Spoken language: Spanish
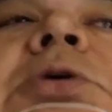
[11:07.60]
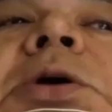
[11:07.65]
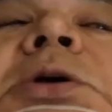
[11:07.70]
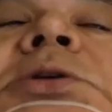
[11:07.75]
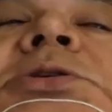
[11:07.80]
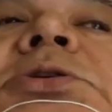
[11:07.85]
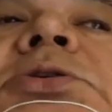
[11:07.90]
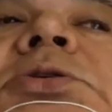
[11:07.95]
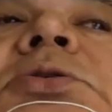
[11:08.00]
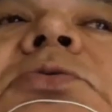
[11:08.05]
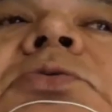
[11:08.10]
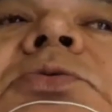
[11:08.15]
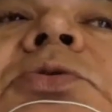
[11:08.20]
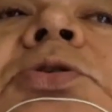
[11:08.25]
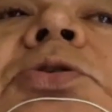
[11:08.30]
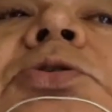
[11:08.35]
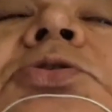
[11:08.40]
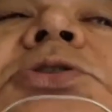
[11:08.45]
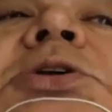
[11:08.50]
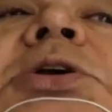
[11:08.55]
ha sido uno
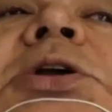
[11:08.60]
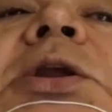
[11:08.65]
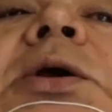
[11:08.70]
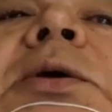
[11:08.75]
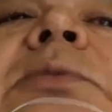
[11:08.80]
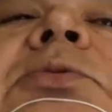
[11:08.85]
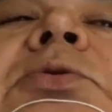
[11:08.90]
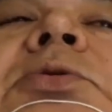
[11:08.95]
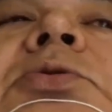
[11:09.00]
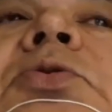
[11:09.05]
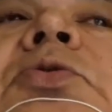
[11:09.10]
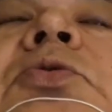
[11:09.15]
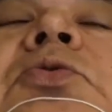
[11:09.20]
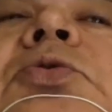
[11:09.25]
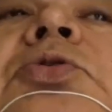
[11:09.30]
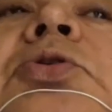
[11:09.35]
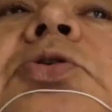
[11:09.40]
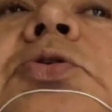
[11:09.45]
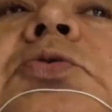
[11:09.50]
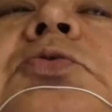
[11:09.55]
de los reclamos, no,
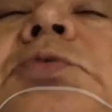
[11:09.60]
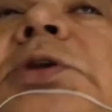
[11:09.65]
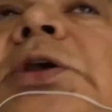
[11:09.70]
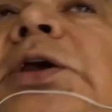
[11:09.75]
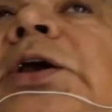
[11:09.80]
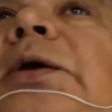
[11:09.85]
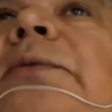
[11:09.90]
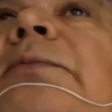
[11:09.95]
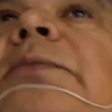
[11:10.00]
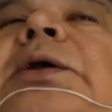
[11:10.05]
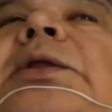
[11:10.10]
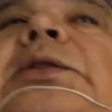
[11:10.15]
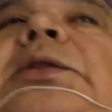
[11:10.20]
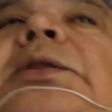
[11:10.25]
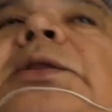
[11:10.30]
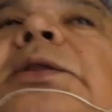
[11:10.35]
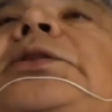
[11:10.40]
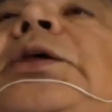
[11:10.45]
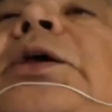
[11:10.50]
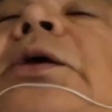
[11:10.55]
no
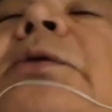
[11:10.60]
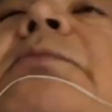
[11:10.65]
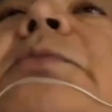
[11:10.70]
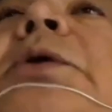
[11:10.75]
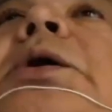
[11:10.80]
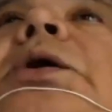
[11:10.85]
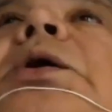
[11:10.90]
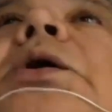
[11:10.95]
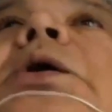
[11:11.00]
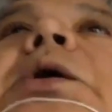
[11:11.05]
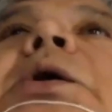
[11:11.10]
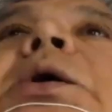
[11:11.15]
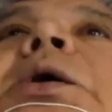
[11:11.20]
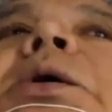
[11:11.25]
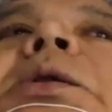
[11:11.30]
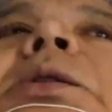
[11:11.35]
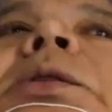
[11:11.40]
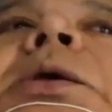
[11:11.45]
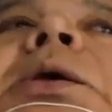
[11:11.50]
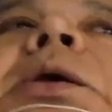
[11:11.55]
únicamente el tema
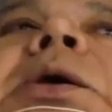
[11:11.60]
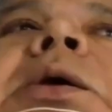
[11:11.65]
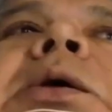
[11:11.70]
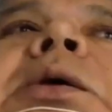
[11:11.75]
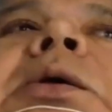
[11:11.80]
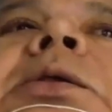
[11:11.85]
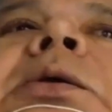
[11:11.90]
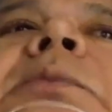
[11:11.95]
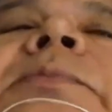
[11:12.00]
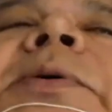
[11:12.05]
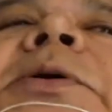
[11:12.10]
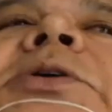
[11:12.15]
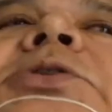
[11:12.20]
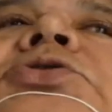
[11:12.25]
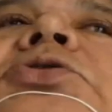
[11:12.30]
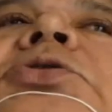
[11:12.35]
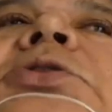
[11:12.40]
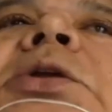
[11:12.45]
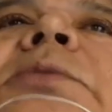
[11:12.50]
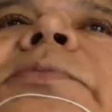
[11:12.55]
de,
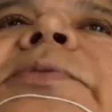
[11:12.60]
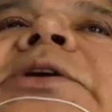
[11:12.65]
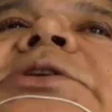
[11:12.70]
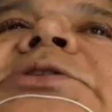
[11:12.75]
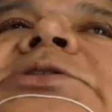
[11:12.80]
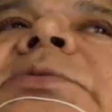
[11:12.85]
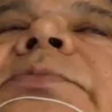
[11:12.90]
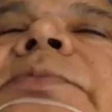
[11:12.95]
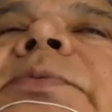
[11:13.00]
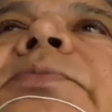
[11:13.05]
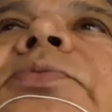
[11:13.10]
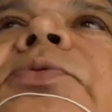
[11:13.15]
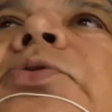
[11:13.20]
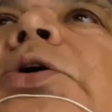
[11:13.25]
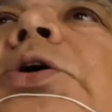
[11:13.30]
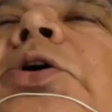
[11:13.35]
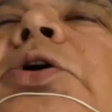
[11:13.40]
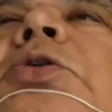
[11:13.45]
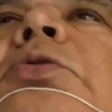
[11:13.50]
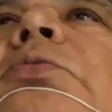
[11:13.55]
personal para Chepe,
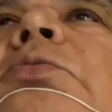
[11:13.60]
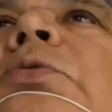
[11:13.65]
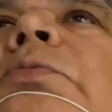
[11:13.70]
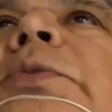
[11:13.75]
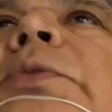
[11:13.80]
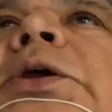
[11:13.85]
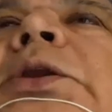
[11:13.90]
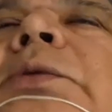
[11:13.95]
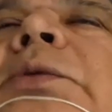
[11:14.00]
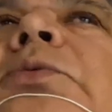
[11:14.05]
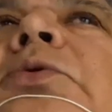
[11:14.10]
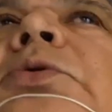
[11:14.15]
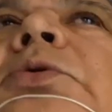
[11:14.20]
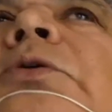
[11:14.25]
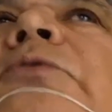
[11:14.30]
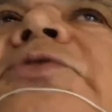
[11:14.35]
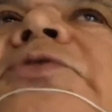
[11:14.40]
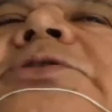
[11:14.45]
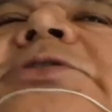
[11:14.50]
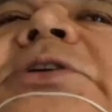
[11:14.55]
porque como mínimo
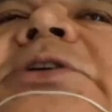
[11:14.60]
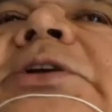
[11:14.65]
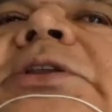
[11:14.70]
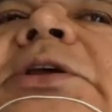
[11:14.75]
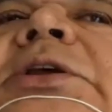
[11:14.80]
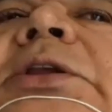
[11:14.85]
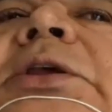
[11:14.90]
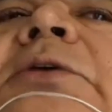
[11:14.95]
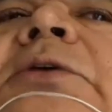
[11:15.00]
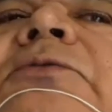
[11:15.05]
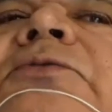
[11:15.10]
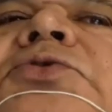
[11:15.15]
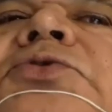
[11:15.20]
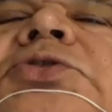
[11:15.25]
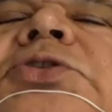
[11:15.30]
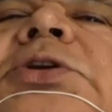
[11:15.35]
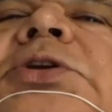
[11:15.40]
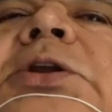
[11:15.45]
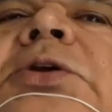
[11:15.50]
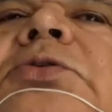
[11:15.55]
una oficina tiene que
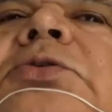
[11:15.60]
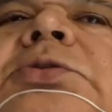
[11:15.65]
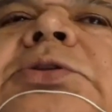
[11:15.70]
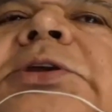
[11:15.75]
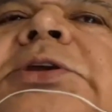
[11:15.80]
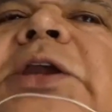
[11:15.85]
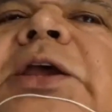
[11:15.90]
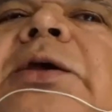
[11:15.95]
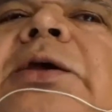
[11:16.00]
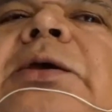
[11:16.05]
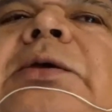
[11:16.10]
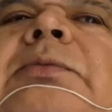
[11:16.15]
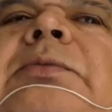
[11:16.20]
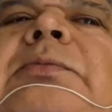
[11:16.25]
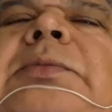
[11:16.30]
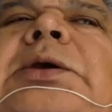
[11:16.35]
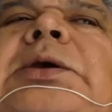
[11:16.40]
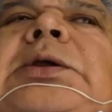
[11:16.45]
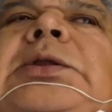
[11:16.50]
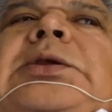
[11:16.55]
funcionar con tres,
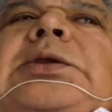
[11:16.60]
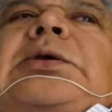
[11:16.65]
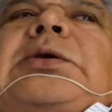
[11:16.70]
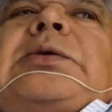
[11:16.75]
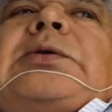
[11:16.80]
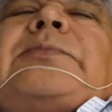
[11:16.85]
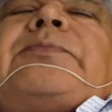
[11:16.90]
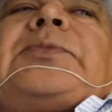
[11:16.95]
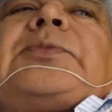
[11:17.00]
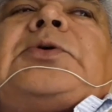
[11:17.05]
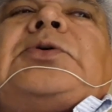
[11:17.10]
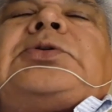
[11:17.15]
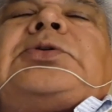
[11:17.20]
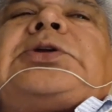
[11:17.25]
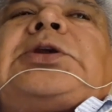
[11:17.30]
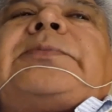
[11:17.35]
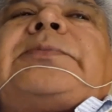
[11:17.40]
este, con tres